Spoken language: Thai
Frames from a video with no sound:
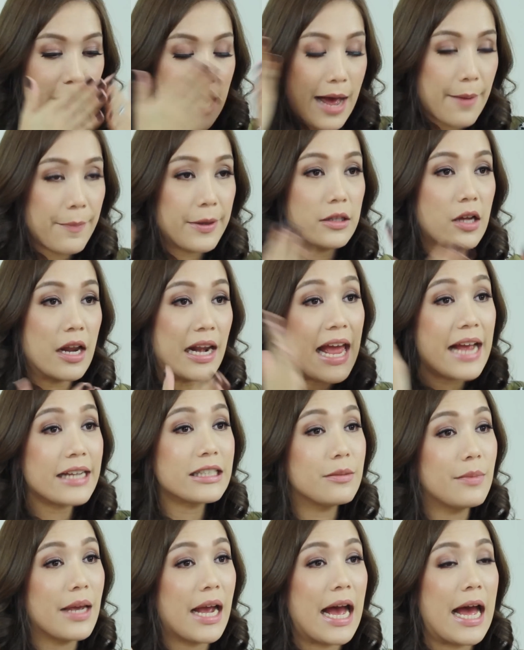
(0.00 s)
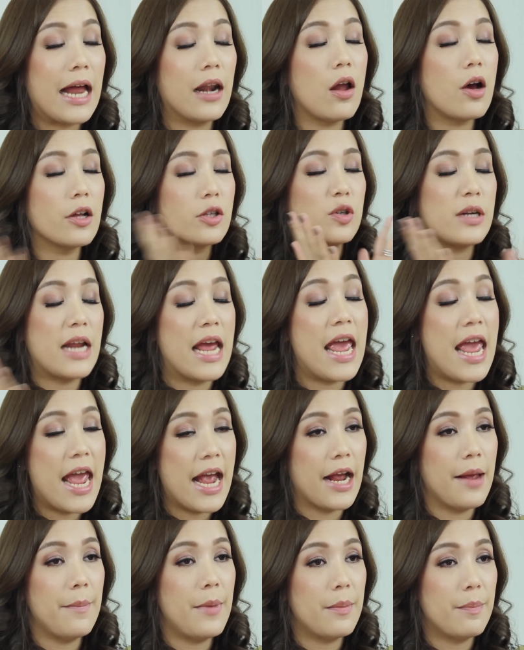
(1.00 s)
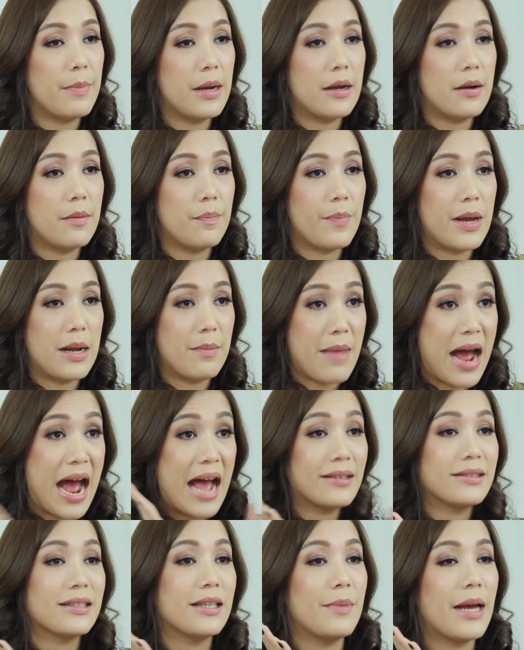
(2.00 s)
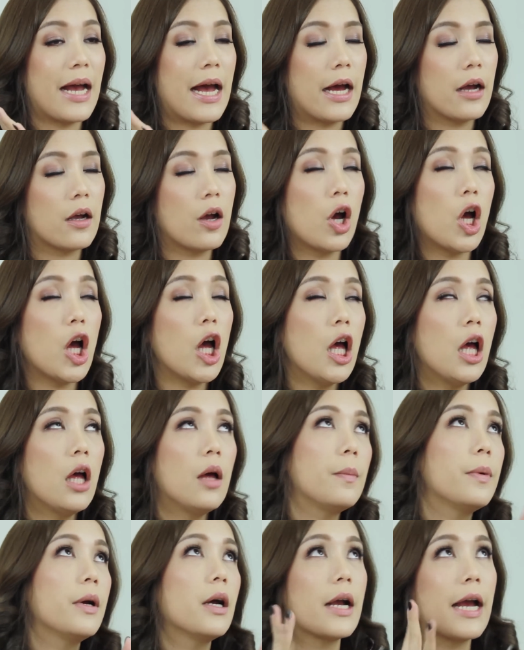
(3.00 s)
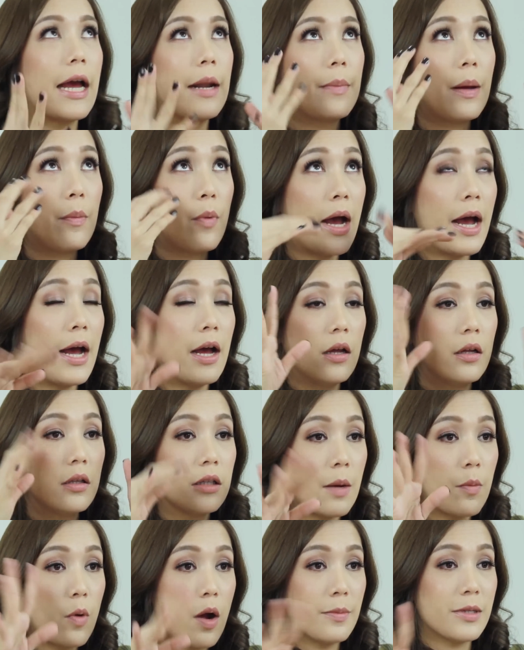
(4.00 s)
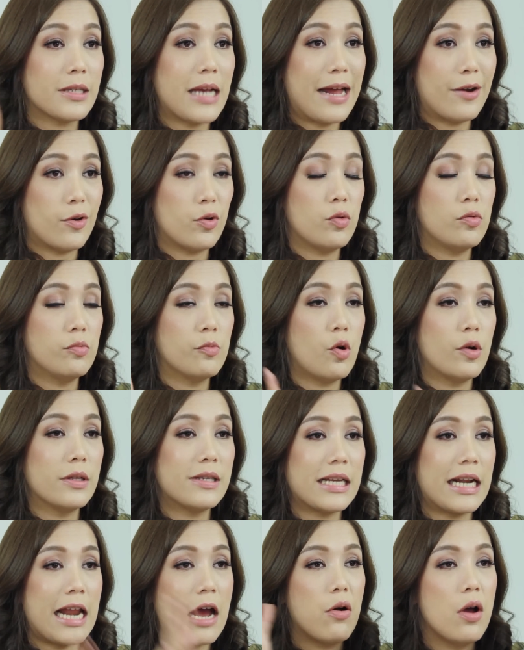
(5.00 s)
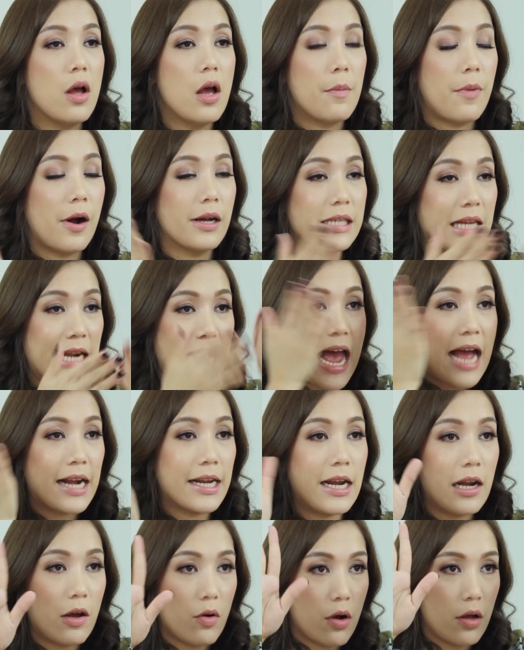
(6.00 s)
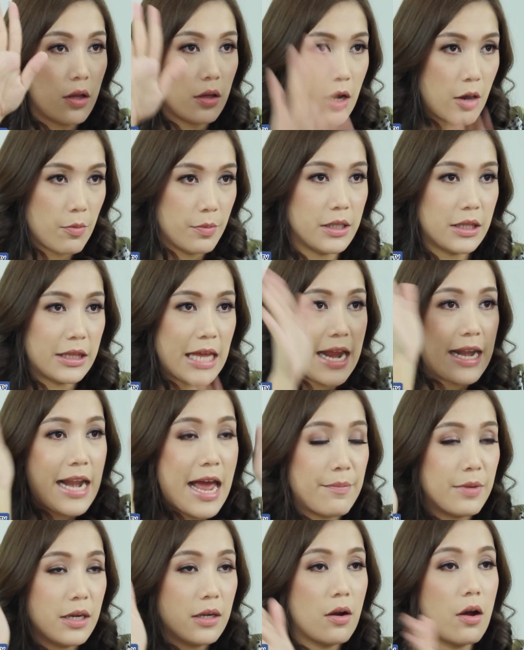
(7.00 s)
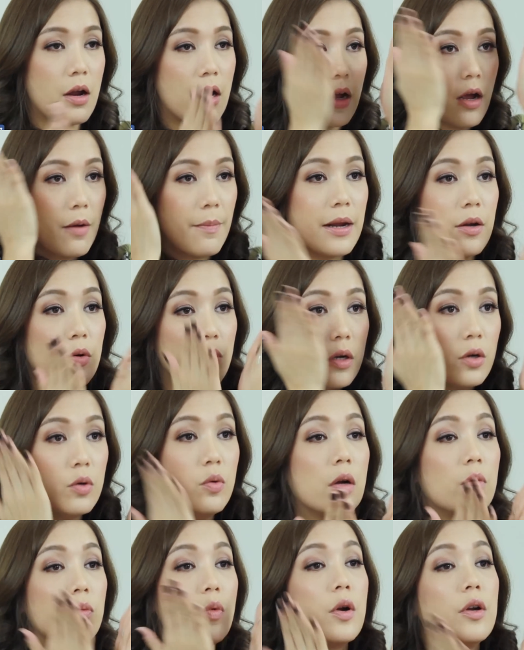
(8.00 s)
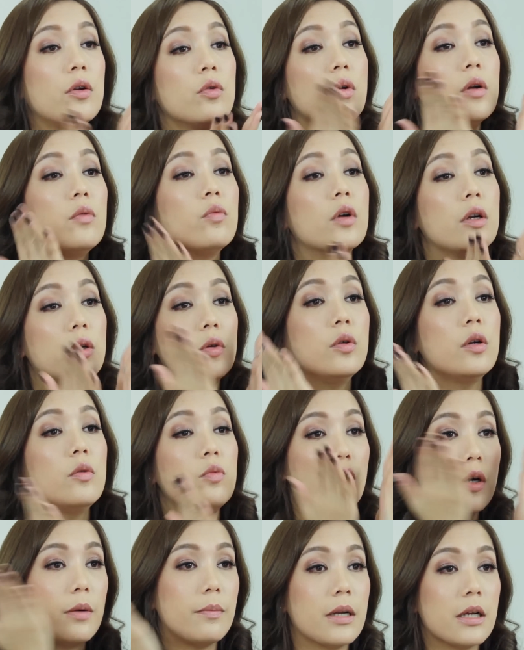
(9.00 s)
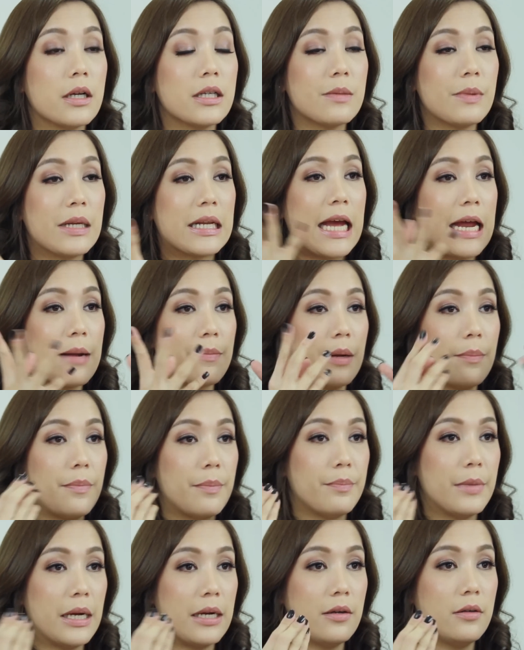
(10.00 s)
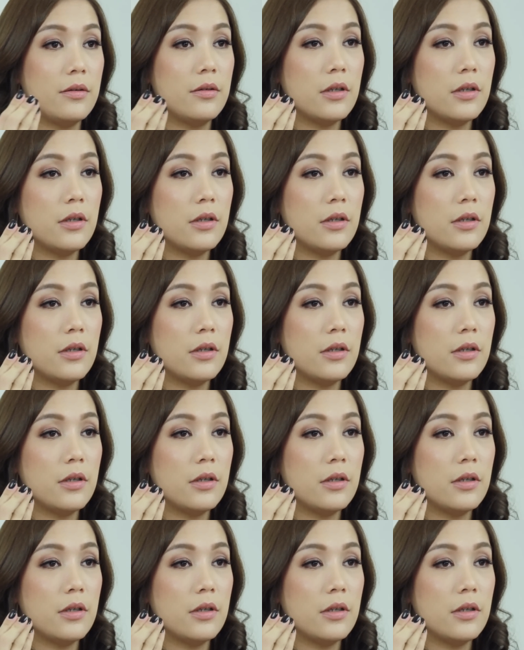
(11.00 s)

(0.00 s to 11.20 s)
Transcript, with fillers: ทาไปตอนแรกใช่ไหมคะรอจนแห้งให้มันเป็นเป็นมาสก์ใช่ไหมคะก็เพื่อกันแบบว่าทำความสะอาดรูขุมขนเสร็จแล้วพอจะล้างเนี่ยเราก็เอามือแตะน้ำนิดหน่อยแล้วก็มานวดนวดวนนวดวนนวดวนมันก็จะเป็นการเหมือนเหมือน